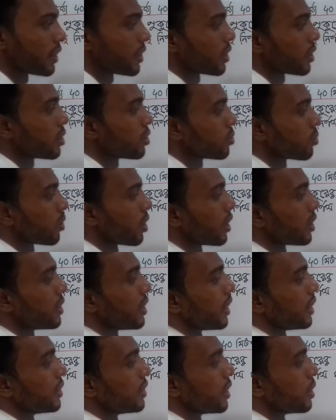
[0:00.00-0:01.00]
এটা কিন্তু এরা
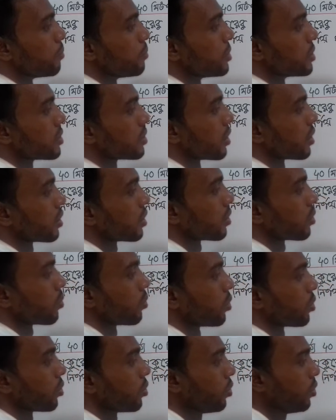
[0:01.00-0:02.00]
দেয়নি এই বিস্তারটা
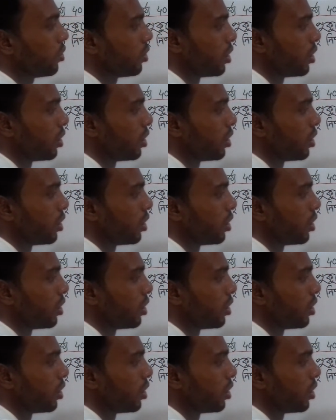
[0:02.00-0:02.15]
কত